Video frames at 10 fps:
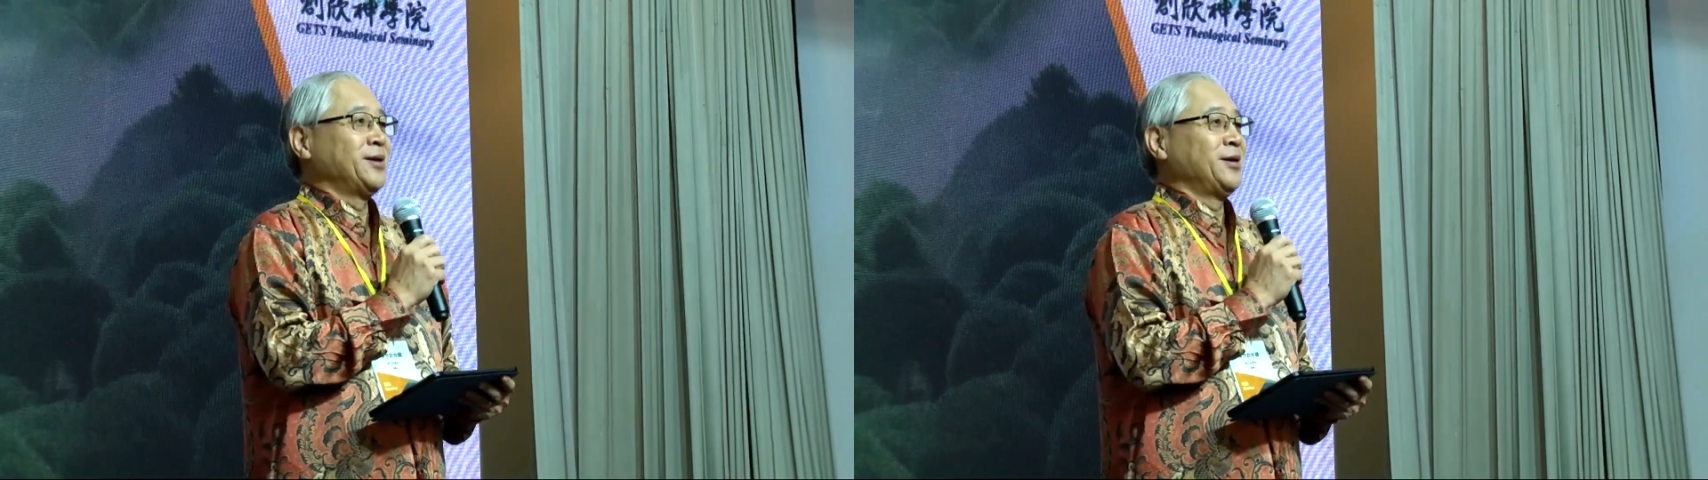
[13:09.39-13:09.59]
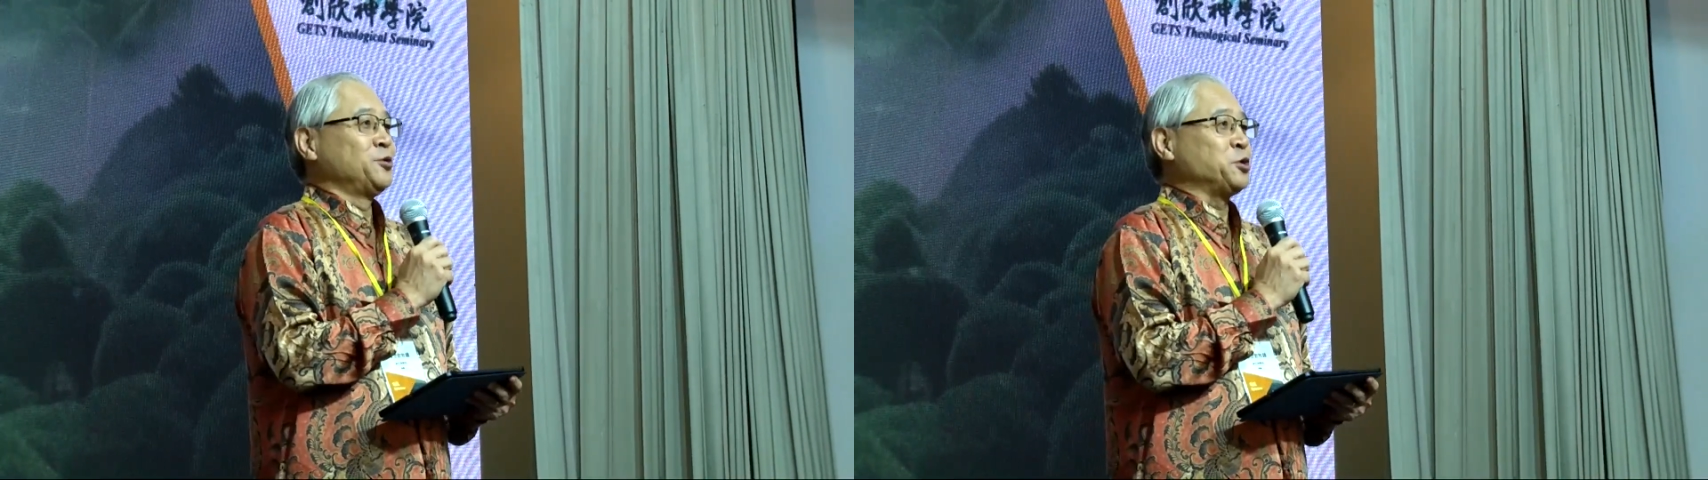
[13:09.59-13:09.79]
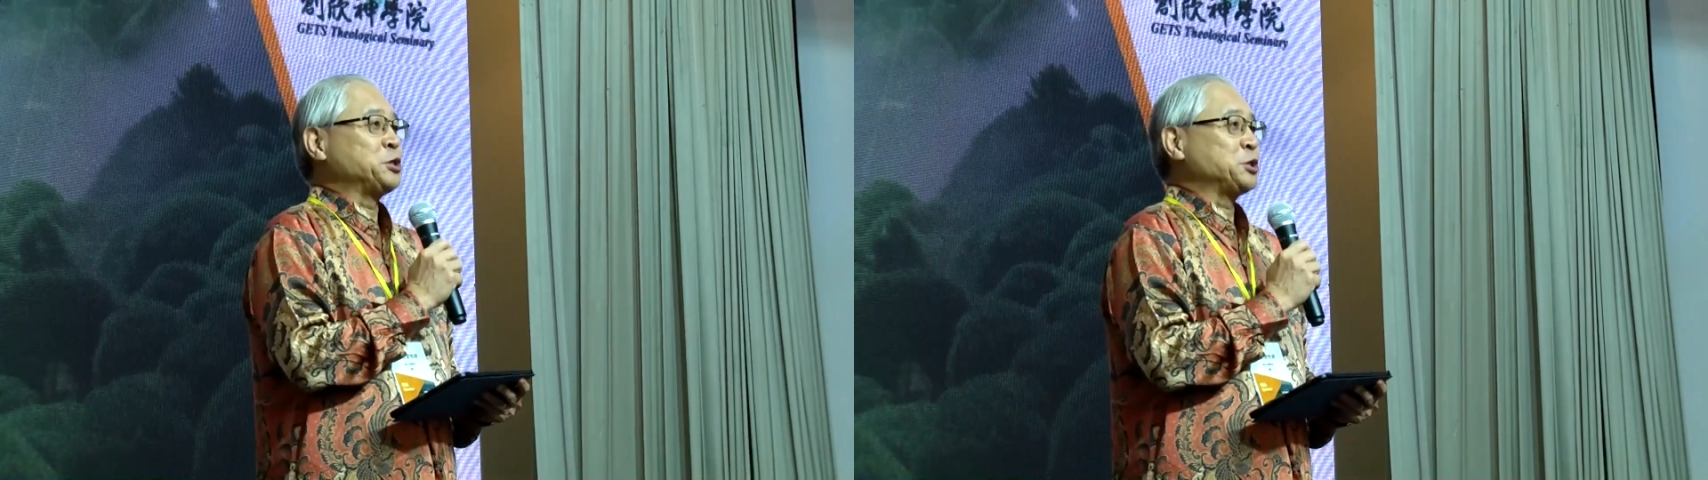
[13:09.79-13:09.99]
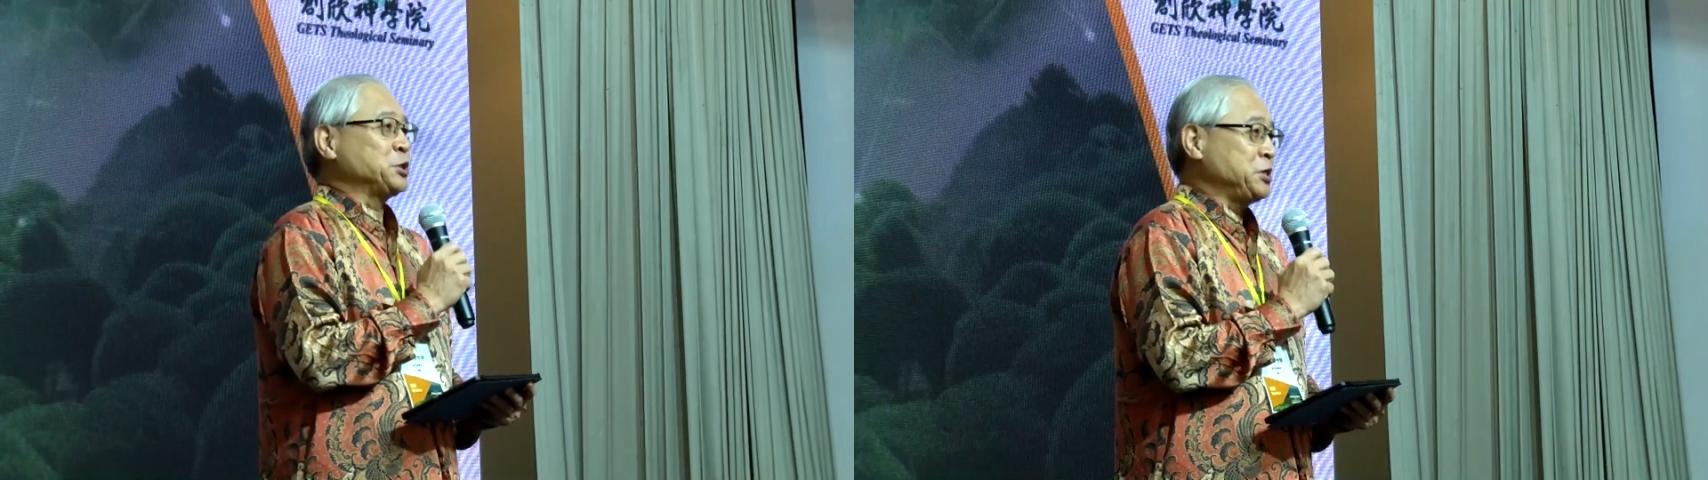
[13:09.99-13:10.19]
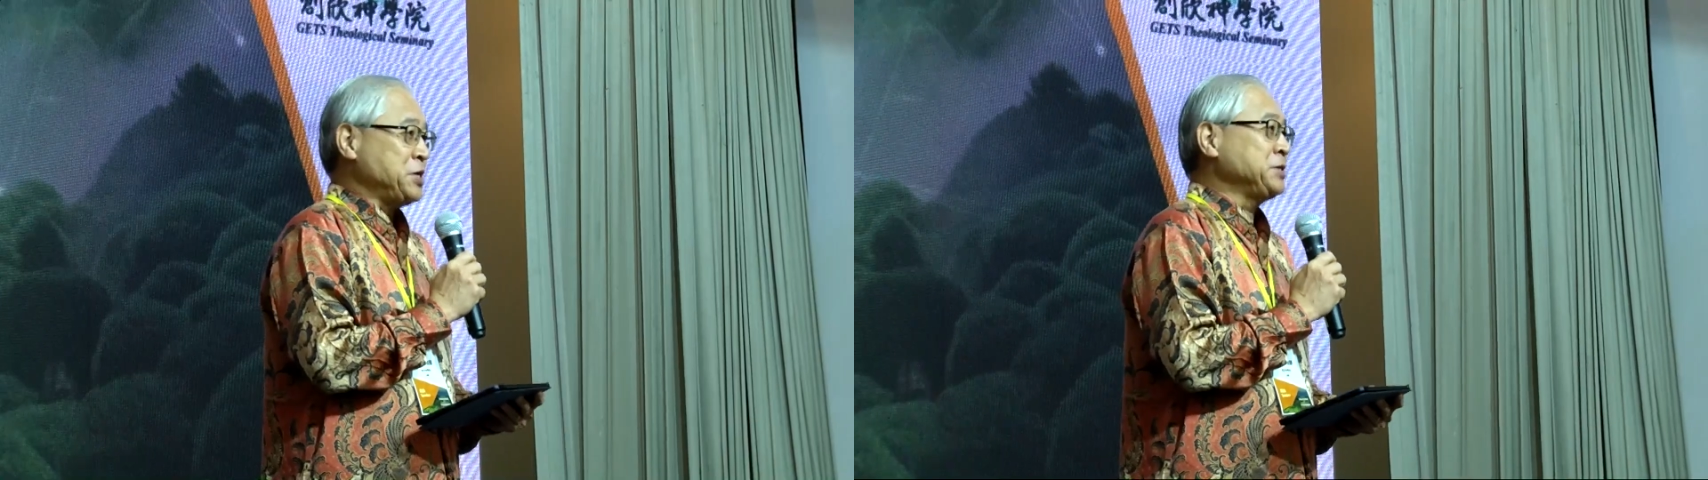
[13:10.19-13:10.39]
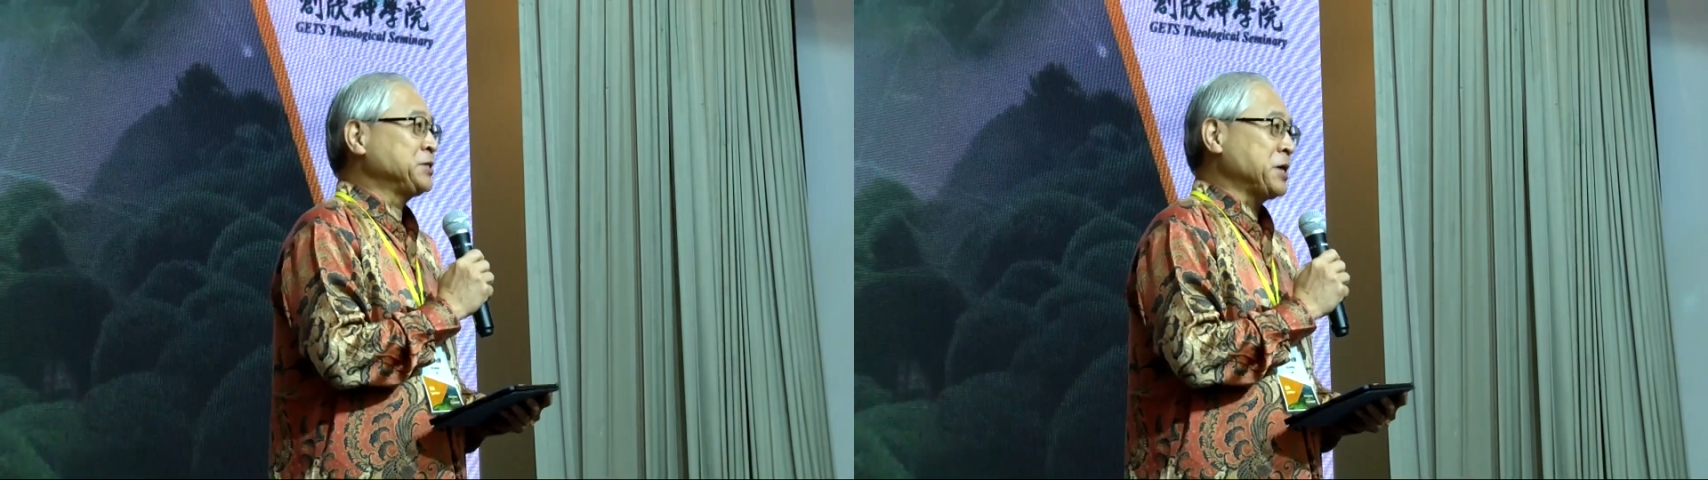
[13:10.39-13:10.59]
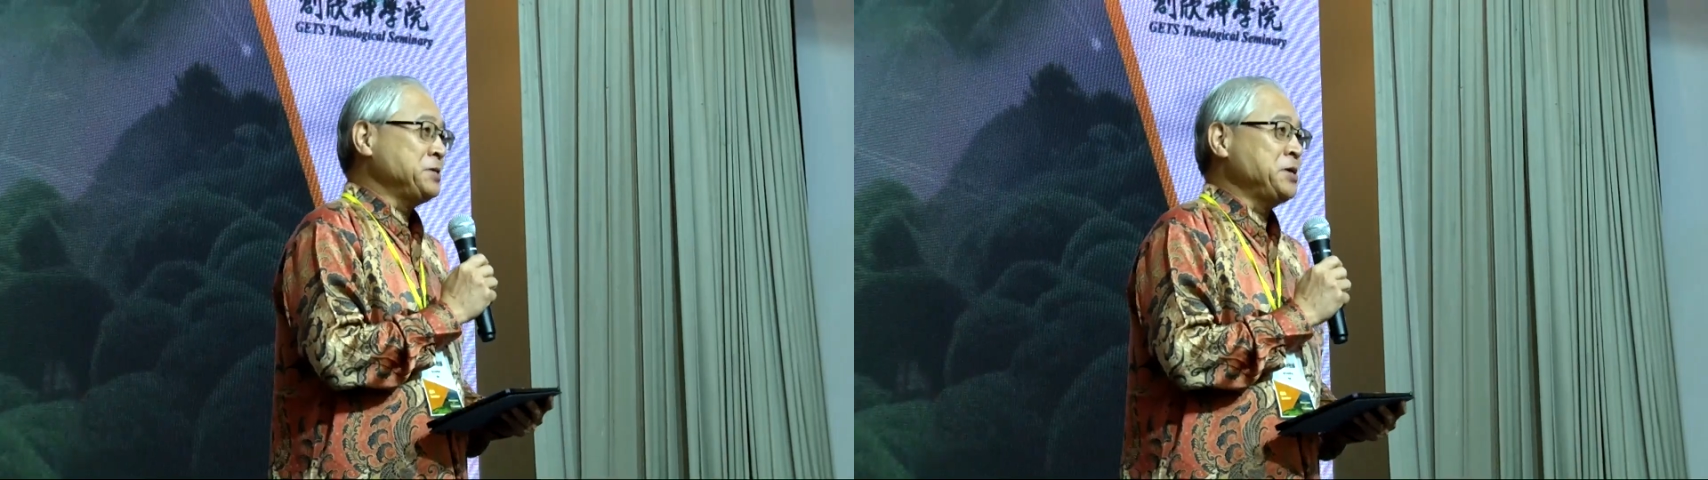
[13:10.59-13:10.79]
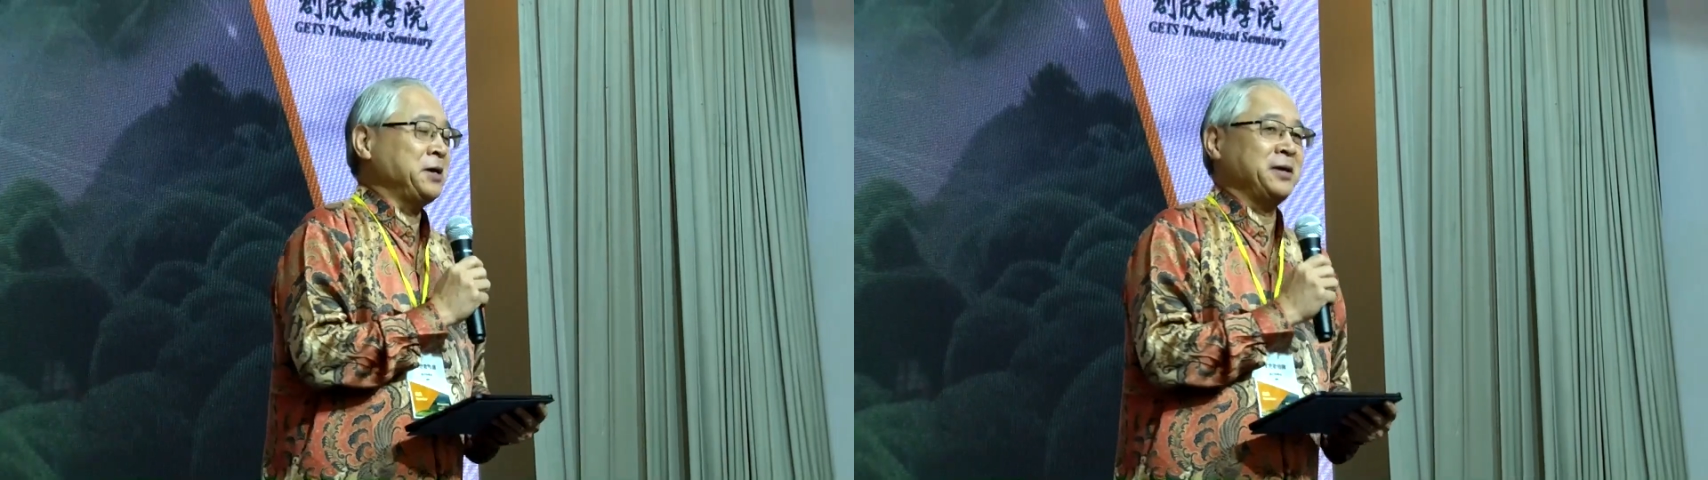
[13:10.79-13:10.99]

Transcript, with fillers: 所以四天三夜，